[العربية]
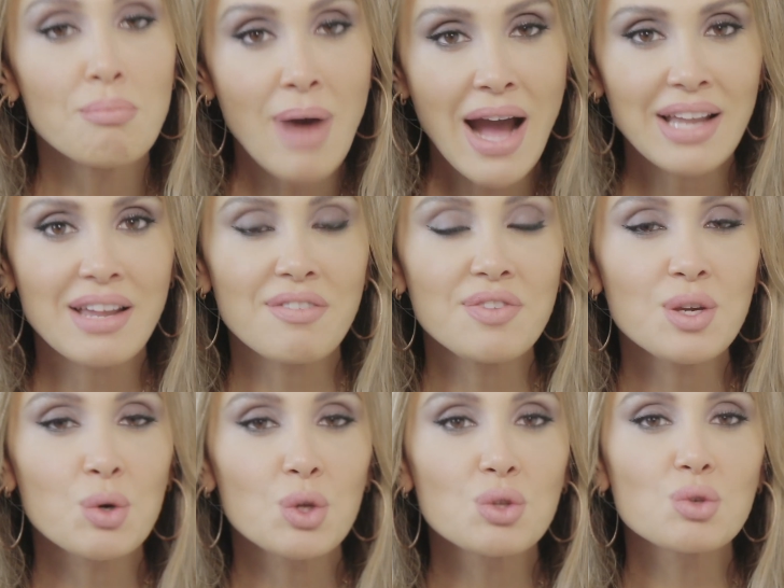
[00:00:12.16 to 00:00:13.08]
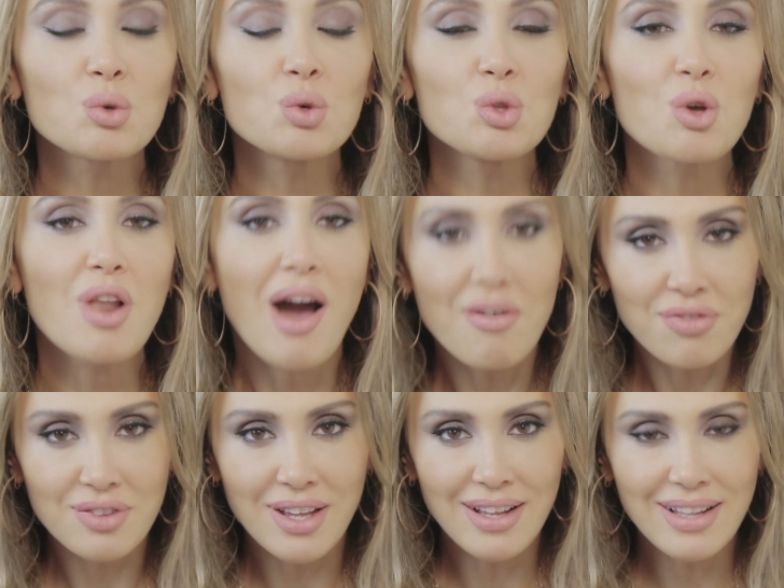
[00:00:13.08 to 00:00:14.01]
معنا فيكن تكونوا
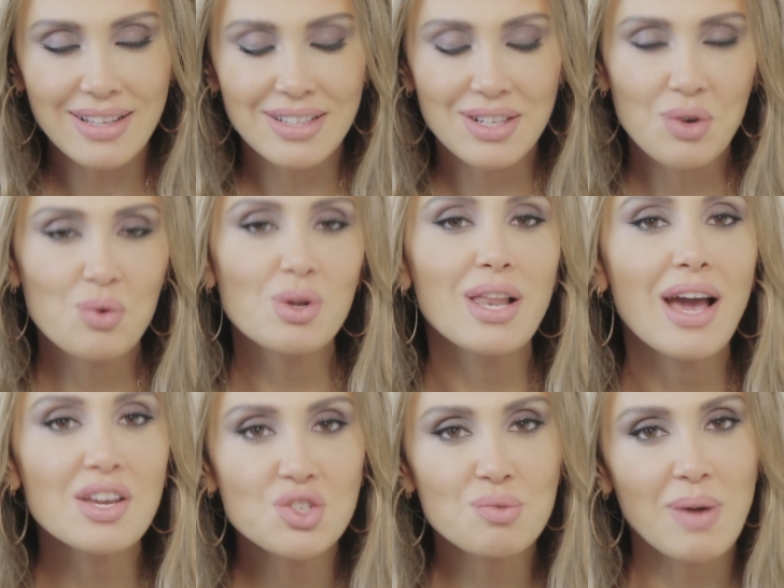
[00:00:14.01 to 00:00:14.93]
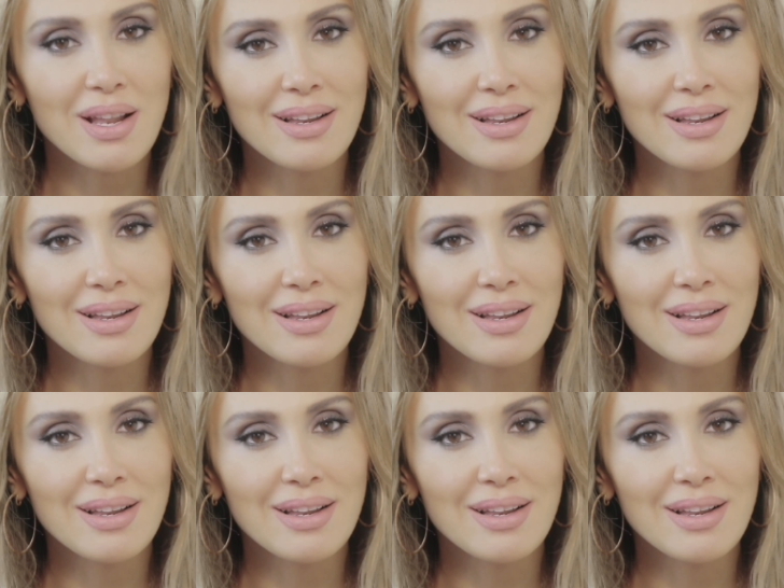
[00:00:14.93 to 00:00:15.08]
الأفضل والأجمل